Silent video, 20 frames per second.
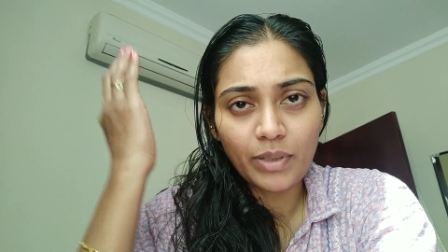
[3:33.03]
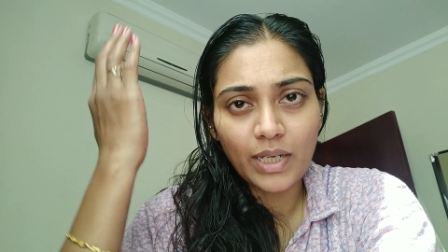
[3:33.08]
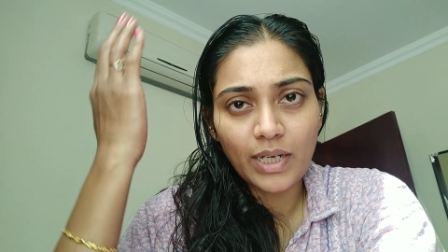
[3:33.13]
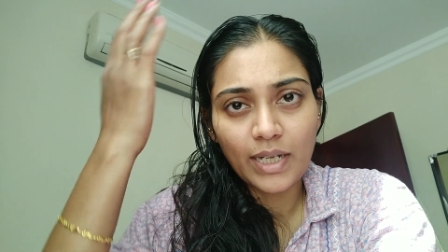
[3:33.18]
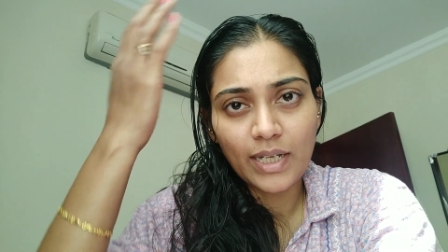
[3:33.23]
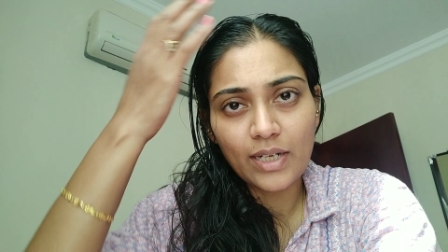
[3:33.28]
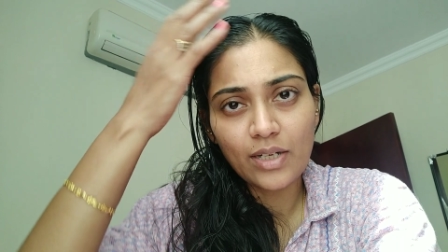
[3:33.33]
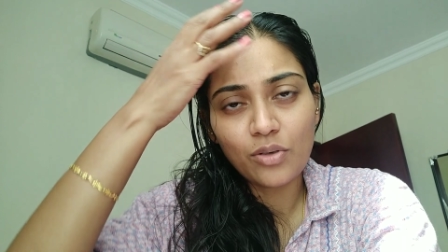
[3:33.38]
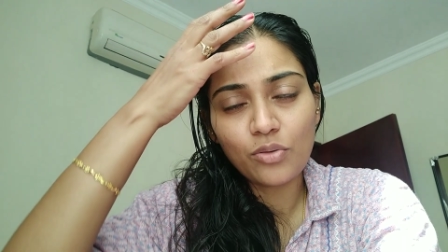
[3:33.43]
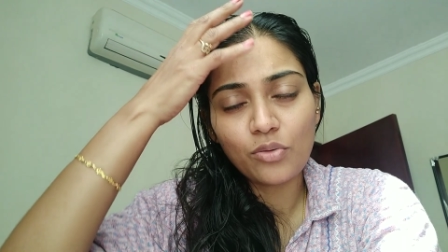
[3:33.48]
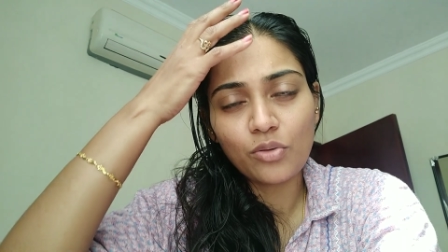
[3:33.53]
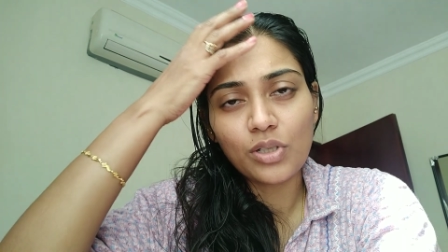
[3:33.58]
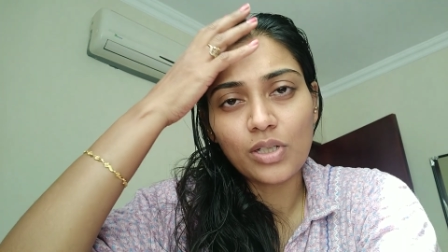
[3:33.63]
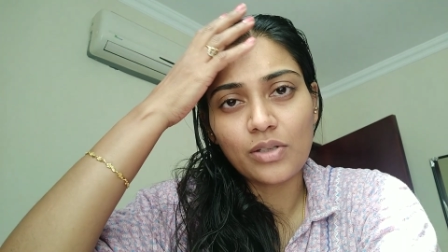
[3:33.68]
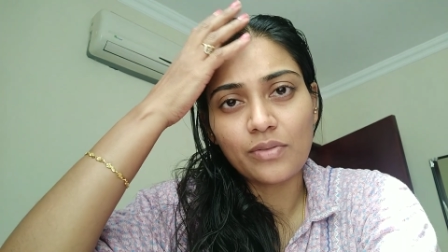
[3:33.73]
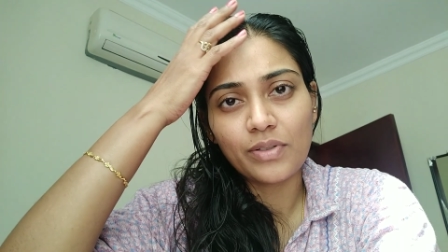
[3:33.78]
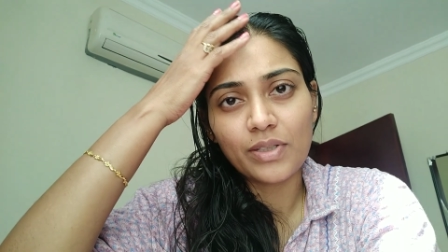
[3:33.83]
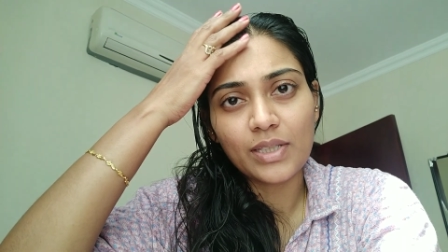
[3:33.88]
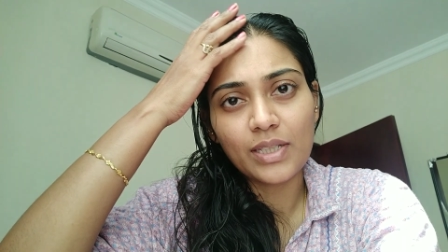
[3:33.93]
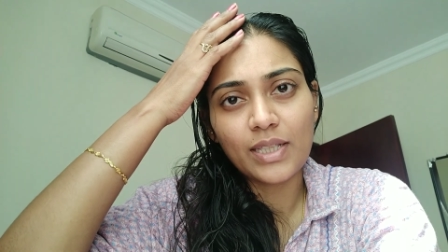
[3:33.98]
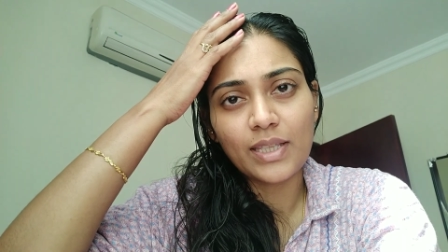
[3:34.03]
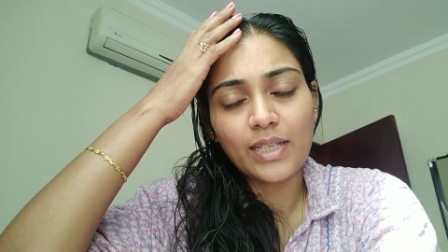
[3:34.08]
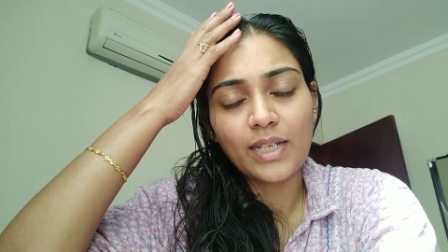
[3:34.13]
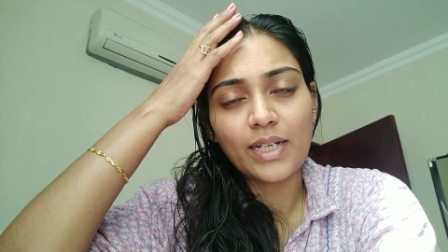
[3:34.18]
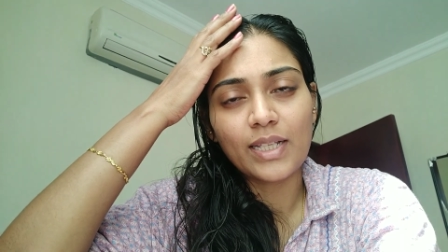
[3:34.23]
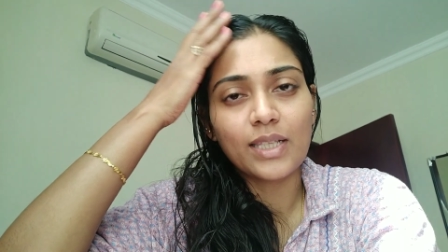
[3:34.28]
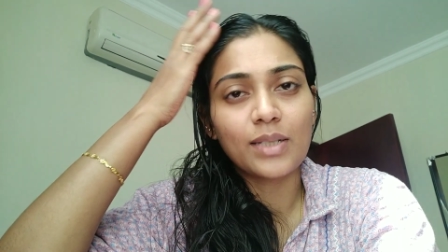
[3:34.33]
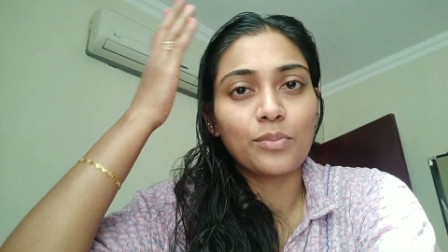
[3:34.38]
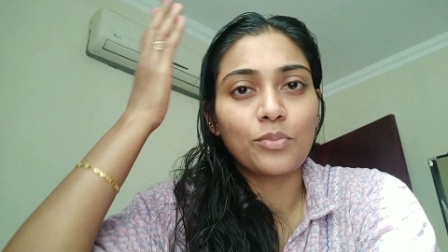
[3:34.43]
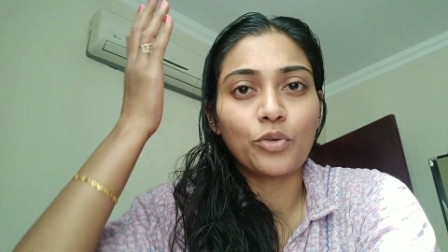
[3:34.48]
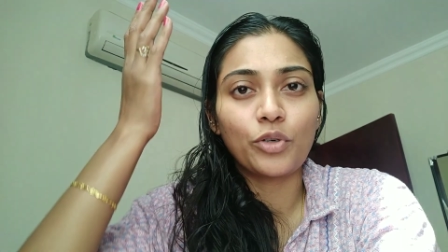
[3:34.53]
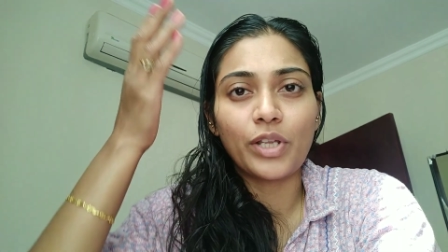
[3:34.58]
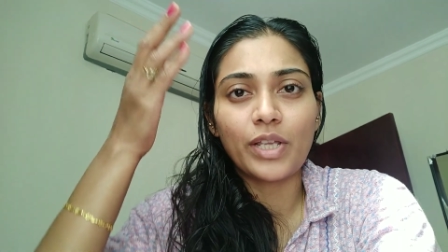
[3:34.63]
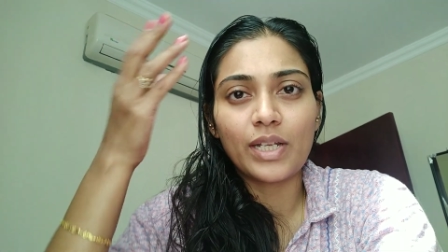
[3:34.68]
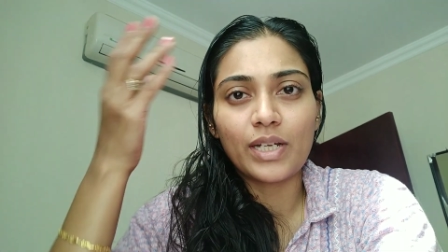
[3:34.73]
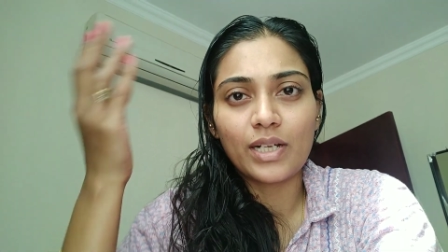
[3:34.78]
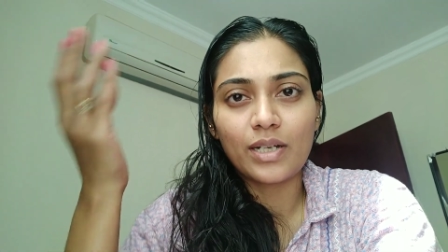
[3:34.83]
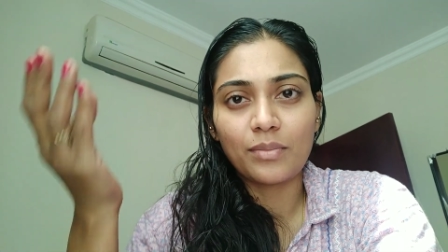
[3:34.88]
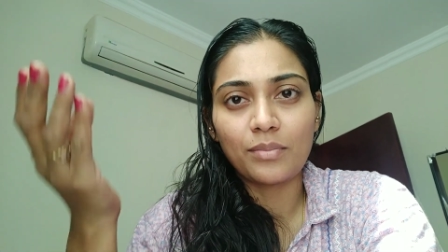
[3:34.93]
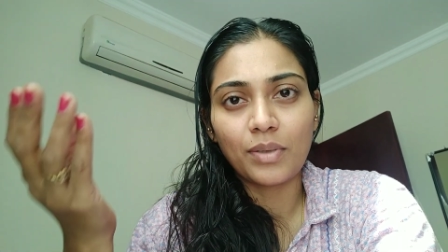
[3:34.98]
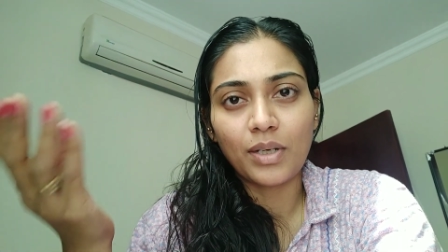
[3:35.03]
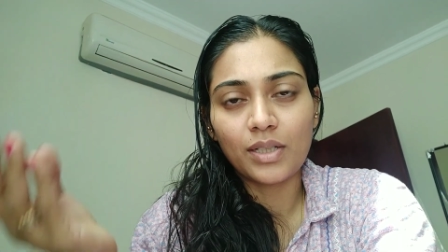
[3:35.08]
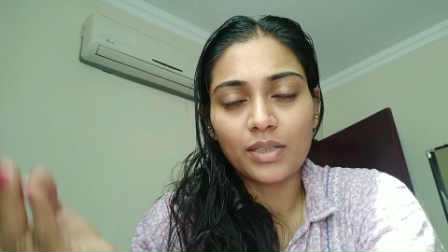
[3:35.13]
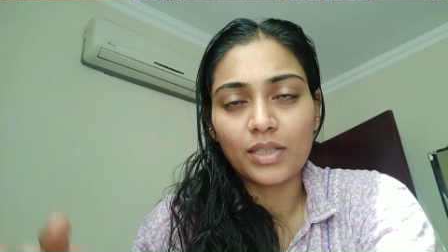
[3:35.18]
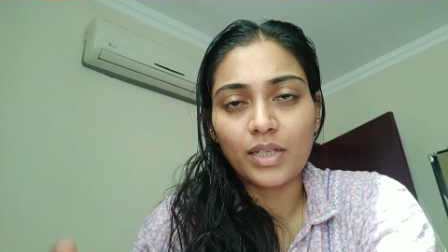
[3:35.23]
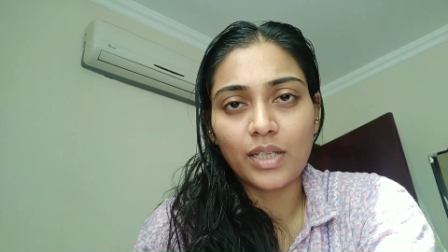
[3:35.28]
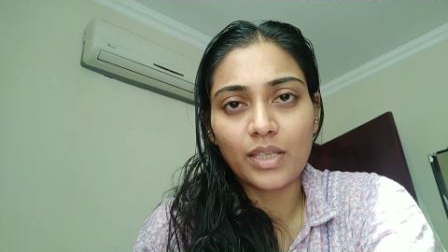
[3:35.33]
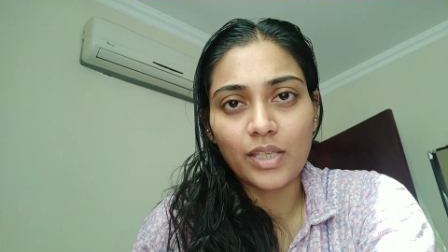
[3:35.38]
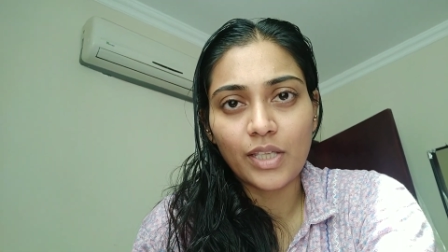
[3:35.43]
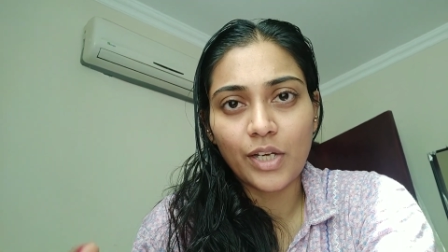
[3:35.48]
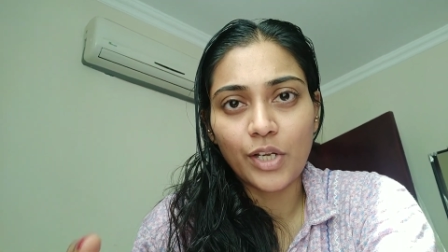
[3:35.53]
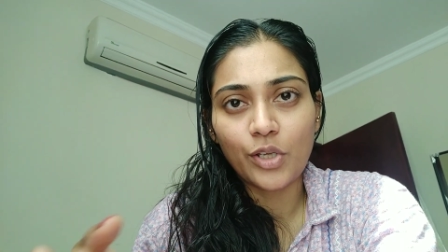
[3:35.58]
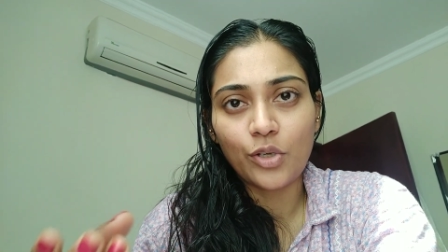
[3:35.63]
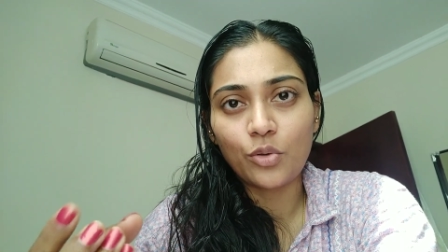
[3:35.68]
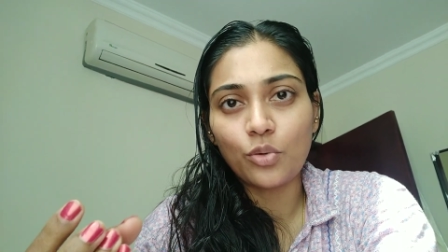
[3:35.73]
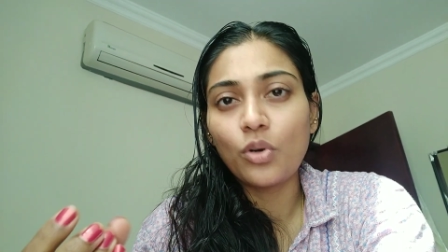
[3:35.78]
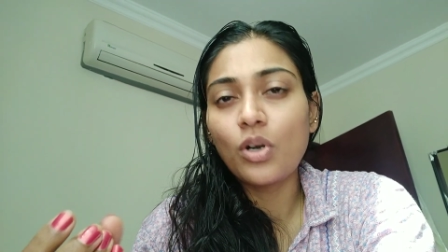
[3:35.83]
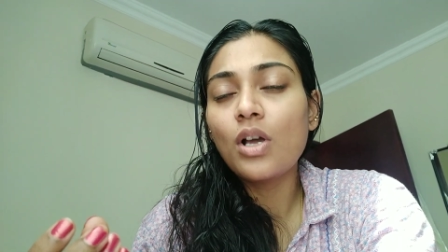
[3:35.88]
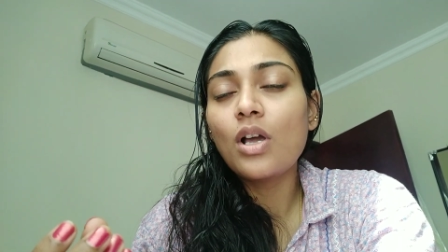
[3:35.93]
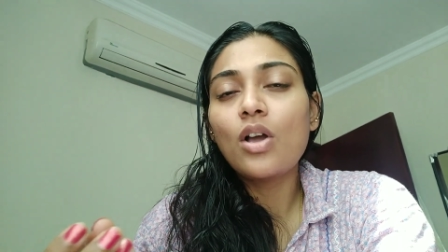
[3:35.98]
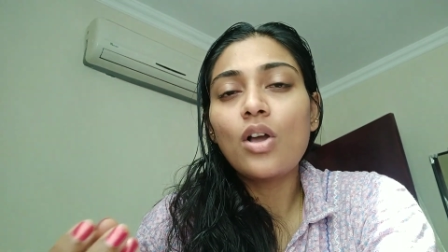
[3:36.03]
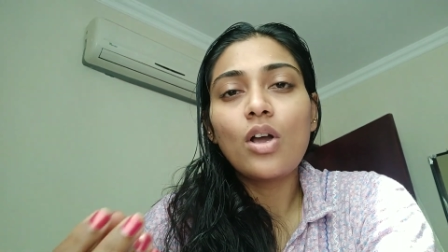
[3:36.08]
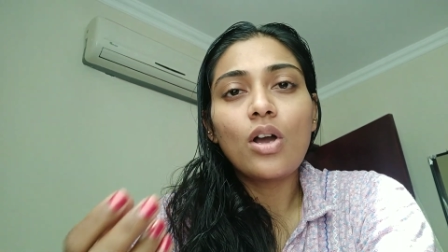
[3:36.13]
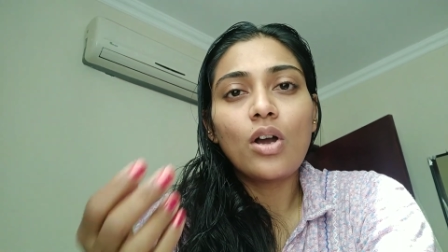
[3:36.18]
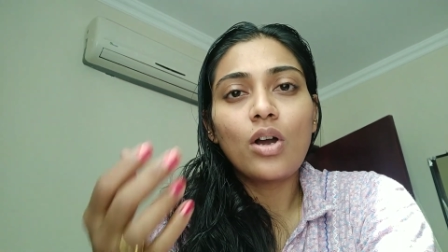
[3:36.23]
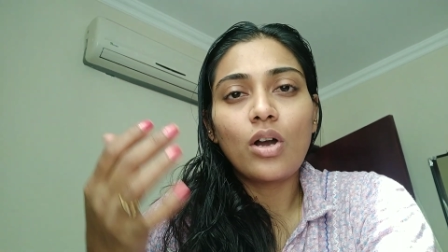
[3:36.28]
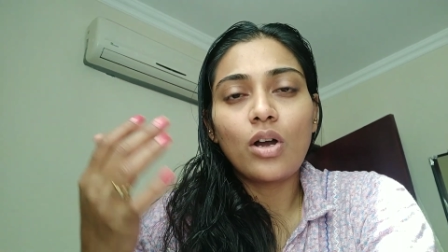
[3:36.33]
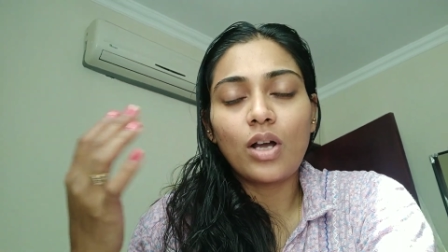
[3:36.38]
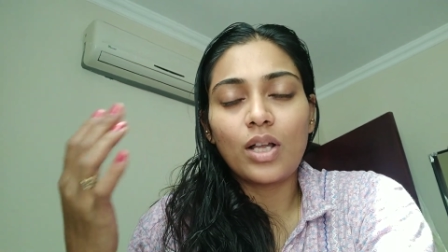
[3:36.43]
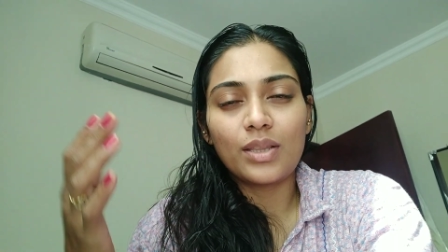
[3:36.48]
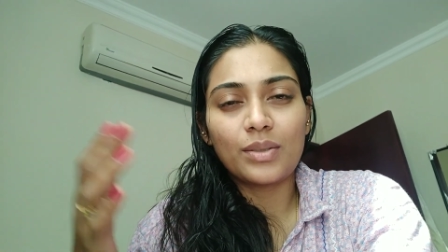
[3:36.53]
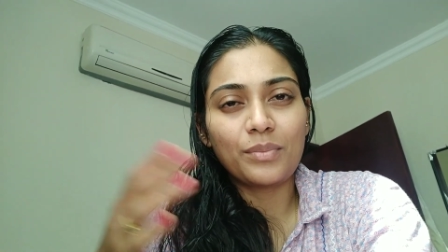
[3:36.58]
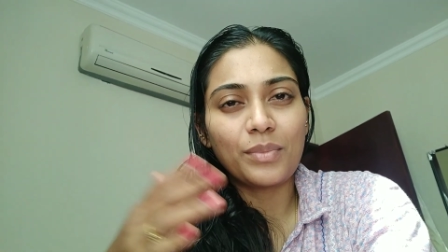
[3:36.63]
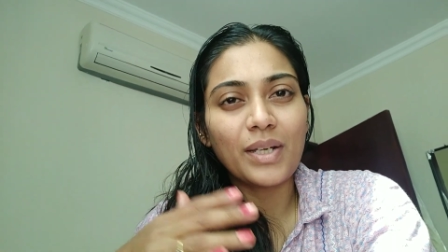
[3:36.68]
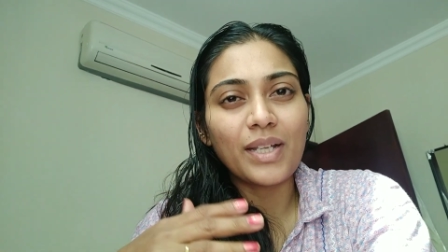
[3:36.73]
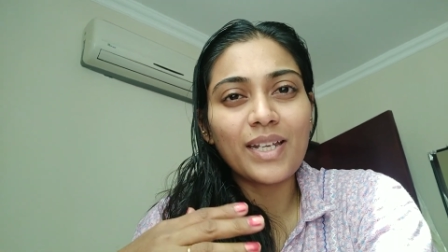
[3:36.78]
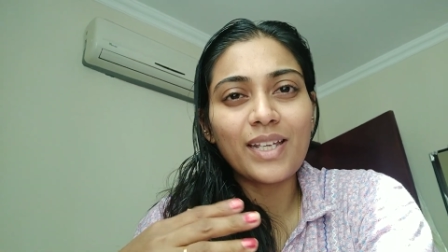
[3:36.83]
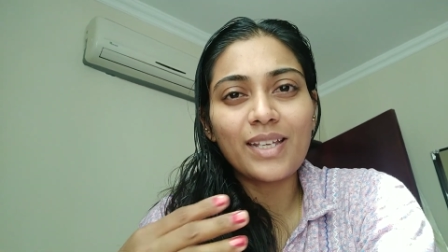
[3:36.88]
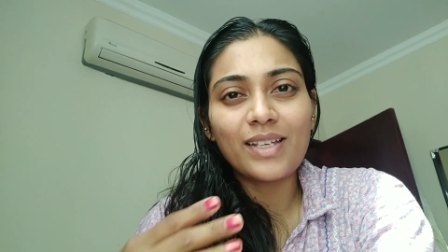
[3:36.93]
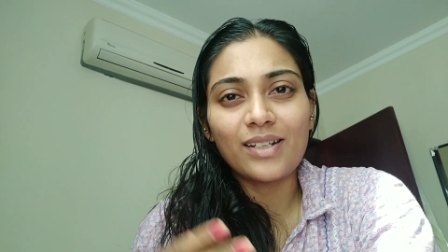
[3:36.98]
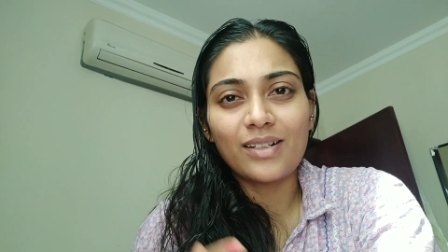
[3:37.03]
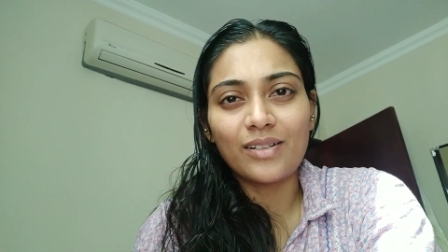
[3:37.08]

பண்ணையில் உங்களுக்கு வந்து இந்த இடத்துல முடி இருக்க மாதிரி தெரியும் அந்த மாதிரி